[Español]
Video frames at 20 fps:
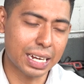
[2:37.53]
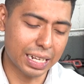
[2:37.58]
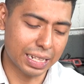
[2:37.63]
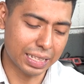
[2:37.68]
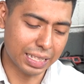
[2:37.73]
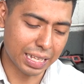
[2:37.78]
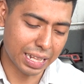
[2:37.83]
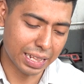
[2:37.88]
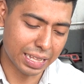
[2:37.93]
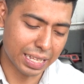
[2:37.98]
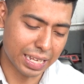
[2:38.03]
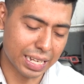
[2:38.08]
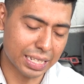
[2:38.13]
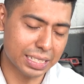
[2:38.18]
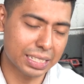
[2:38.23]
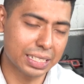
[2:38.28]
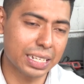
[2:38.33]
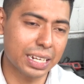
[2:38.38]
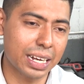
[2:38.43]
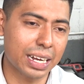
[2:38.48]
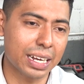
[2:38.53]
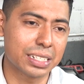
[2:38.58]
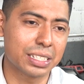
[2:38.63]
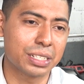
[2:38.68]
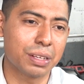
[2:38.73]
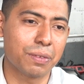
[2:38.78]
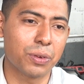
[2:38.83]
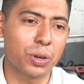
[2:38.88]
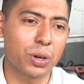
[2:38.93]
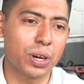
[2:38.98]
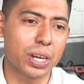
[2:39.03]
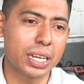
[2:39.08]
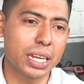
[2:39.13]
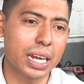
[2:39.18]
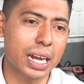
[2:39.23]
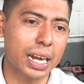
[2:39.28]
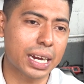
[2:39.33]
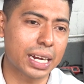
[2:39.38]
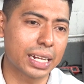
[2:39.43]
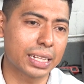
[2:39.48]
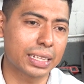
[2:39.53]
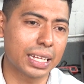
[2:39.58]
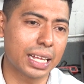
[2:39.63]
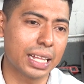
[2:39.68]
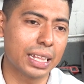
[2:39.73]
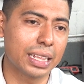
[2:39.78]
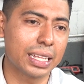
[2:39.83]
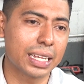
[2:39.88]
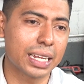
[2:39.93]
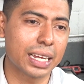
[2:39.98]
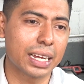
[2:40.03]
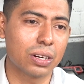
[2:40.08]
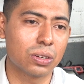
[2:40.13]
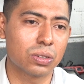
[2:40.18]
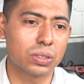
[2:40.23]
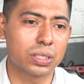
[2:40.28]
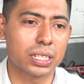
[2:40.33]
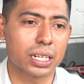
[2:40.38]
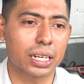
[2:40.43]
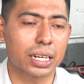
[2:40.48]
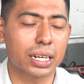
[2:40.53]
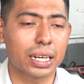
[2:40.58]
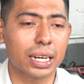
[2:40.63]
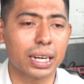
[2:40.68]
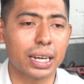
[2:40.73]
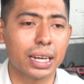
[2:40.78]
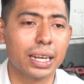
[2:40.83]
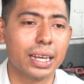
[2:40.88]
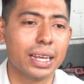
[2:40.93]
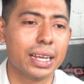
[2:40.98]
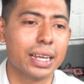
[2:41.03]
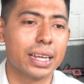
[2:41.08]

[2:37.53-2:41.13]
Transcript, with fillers: que tal día se recibió allá, que tal día no sé qué.